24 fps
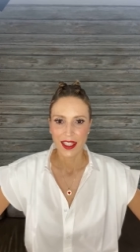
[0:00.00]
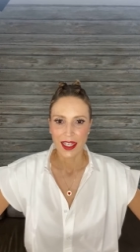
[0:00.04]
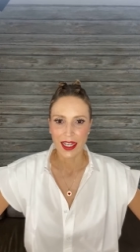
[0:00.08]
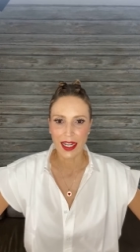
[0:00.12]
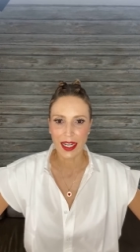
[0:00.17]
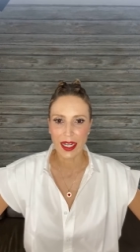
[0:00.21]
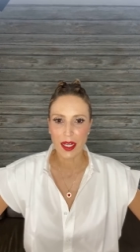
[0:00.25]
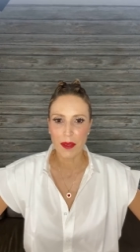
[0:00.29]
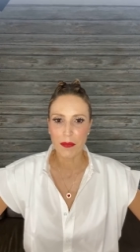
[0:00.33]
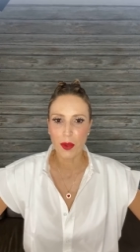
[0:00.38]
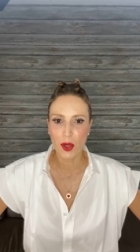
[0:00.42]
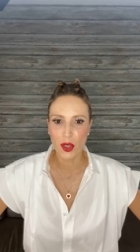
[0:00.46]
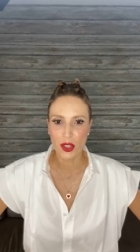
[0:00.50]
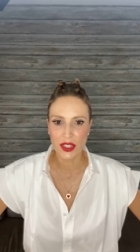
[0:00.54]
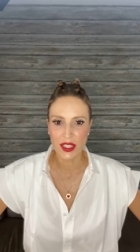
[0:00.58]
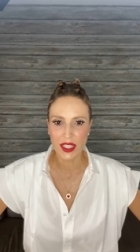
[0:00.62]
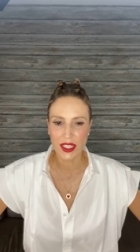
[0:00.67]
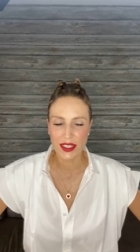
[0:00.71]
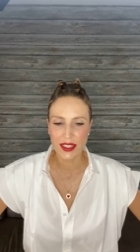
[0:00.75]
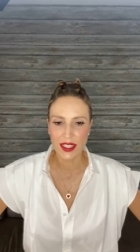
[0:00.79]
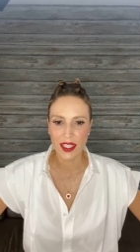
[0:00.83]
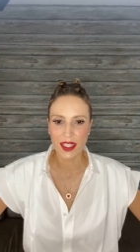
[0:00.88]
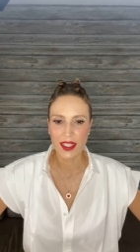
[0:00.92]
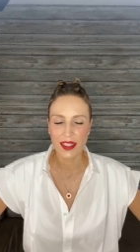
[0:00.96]

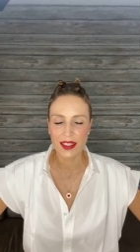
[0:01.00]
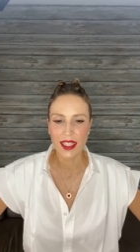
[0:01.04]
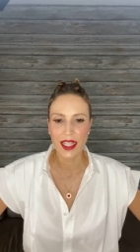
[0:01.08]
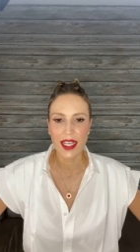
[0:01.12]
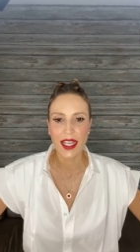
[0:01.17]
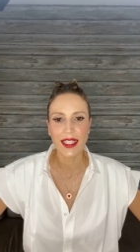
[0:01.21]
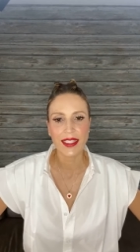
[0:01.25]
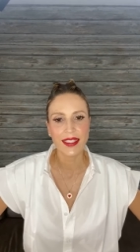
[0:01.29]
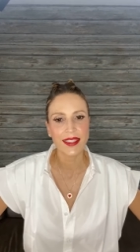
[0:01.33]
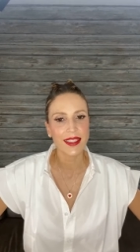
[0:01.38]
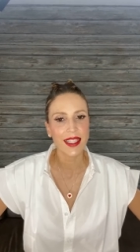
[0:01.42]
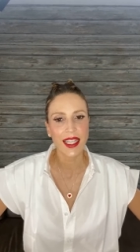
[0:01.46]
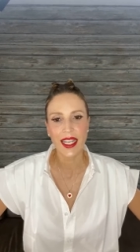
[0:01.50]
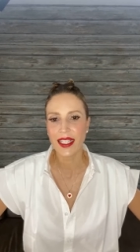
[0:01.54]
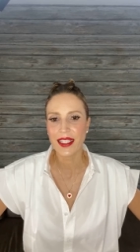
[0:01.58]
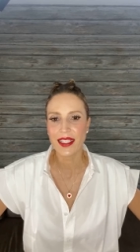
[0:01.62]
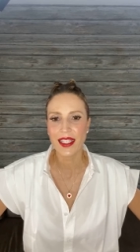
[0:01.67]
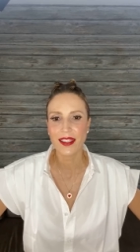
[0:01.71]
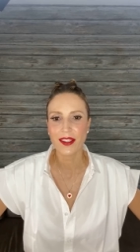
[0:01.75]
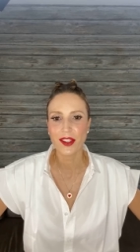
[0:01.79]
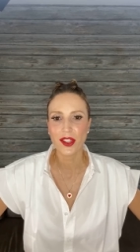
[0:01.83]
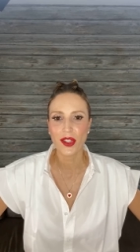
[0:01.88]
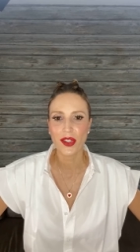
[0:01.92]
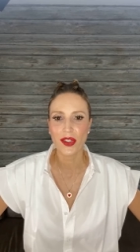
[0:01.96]
Repórtense desde la
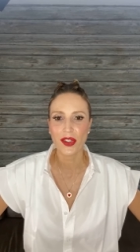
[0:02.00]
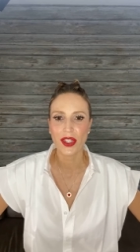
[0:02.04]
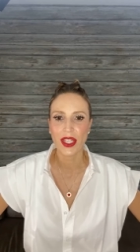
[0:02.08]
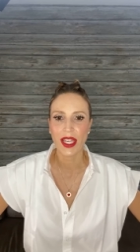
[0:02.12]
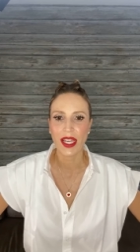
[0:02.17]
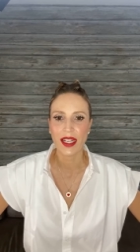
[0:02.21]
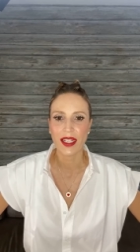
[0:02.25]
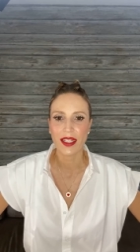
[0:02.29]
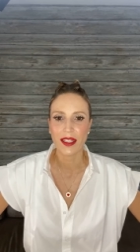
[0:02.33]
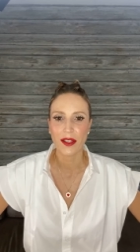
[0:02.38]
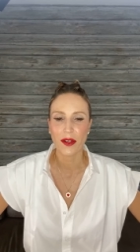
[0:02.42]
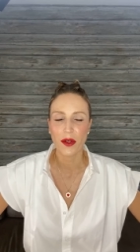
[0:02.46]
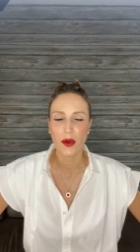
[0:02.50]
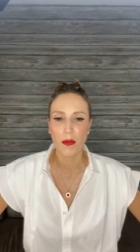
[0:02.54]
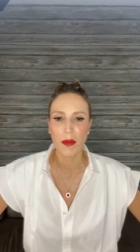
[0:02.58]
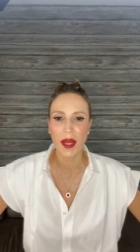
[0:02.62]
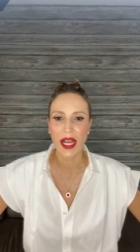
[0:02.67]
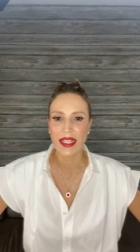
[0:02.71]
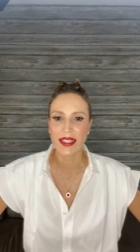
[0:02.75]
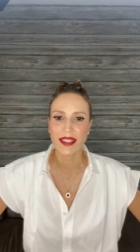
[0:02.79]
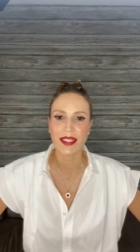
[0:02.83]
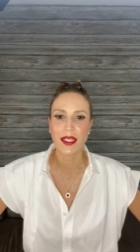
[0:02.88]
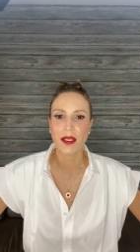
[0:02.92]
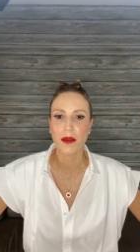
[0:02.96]
Estrella Antioquia, lo
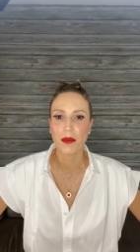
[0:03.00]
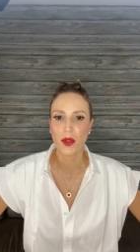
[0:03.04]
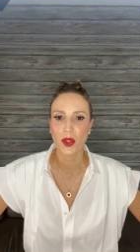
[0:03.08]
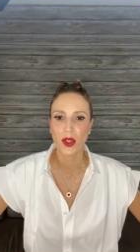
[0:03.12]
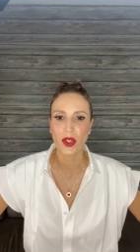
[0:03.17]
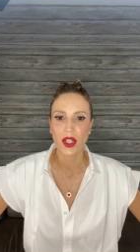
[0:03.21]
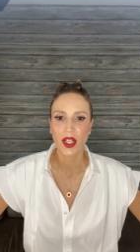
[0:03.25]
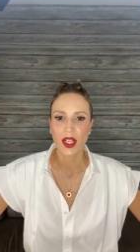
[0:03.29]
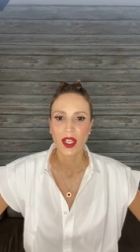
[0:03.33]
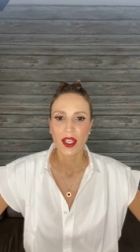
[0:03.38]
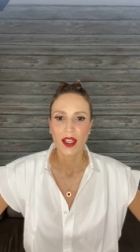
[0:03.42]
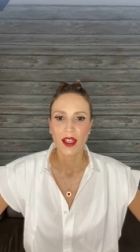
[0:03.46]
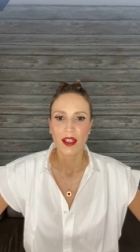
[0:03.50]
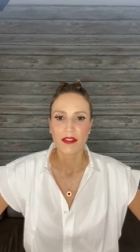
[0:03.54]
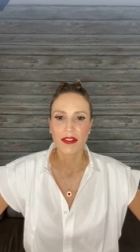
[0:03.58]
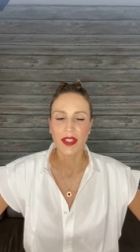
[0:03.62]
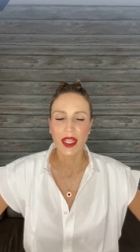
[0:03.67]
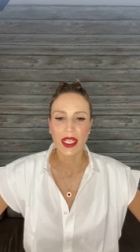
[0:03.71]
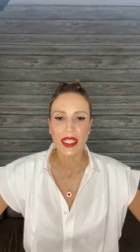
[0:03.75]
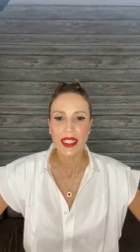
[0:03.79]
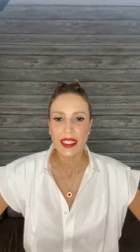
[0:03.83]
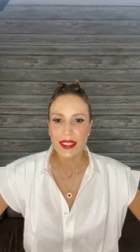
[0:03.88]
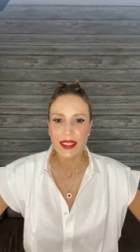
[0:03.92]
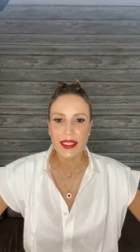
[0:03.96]
máximo.
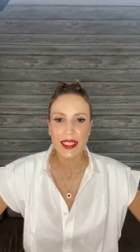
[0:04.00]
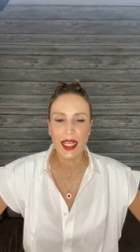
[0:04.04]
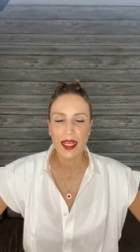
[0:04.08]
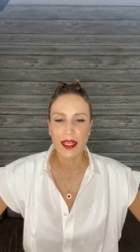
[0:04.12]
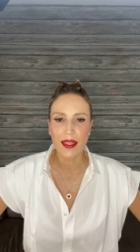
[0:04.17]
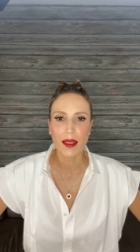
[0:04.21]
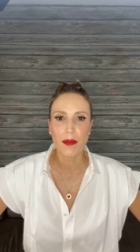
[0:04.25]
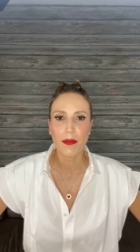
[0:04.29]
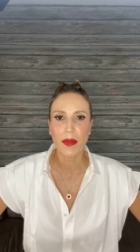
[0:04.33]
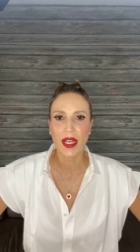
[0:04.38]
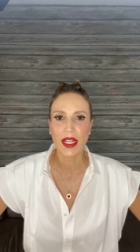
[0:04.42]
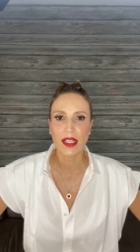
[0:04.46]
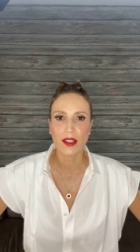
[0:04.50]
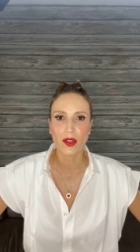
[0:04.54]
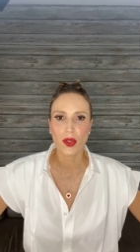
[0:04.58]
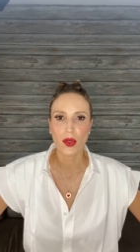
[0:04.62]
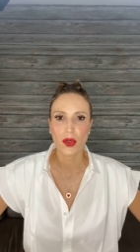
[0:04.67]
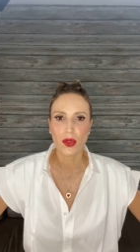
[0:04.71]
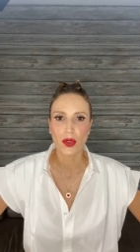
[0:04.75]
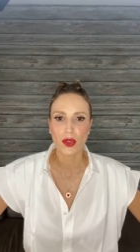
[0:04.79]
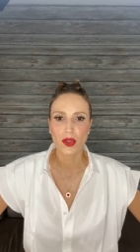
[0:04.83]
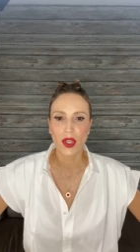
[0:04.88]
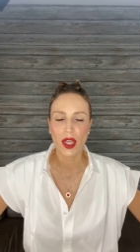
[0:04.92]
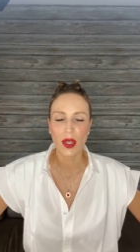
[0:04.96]
Feliz tarde para
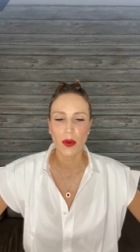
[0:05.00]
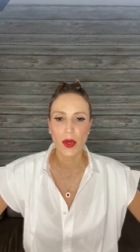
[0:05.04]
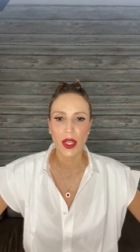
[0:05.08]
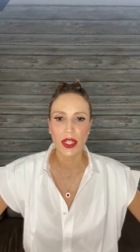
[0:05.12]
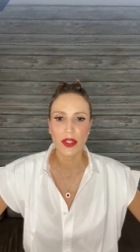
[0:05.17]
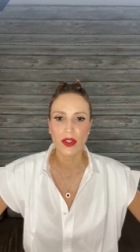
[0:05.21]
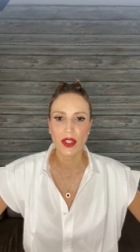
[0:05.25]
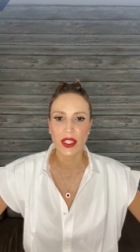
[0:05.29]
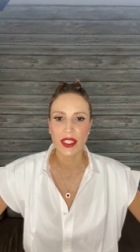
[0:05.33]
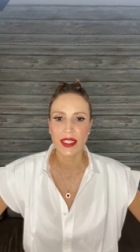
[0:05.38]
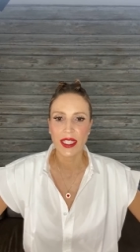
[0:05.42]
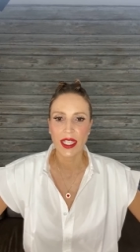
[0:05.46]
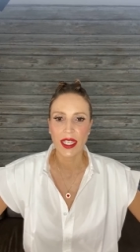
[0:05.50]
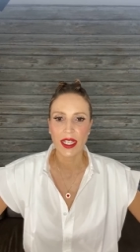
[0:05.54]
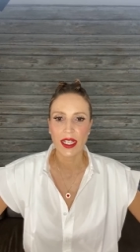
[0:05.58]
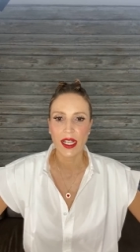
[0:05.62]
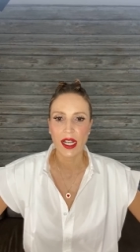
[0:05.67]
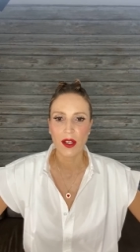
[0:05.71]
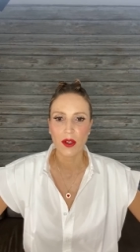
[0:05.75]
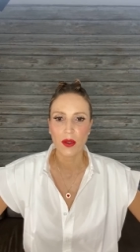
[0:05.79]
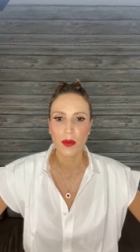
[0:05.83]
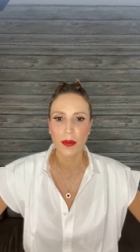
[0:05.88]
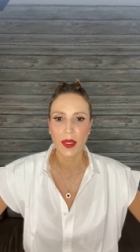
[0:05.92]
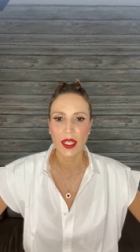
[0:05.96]
todos. Qué bueno que estén
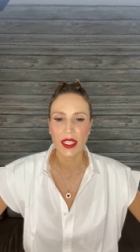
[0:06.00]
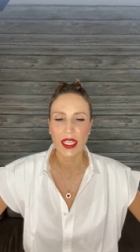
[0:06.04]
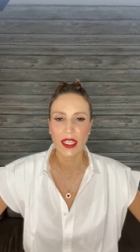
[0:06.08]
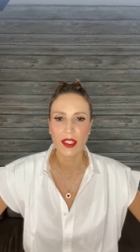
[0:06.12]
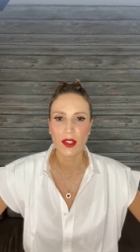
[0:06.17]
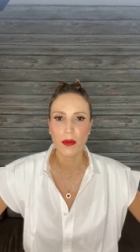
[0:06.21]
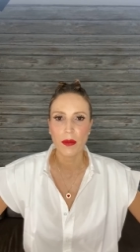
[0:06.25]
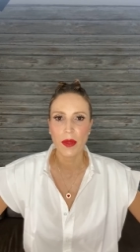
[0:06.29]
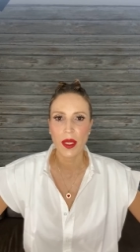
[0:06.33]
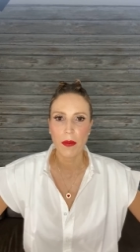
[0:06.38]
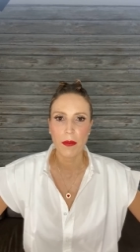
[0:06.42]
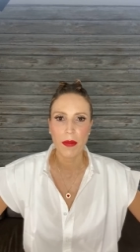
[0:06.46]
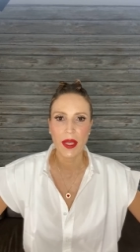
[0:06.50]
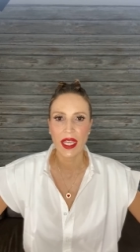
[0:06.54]
acá acompañándome.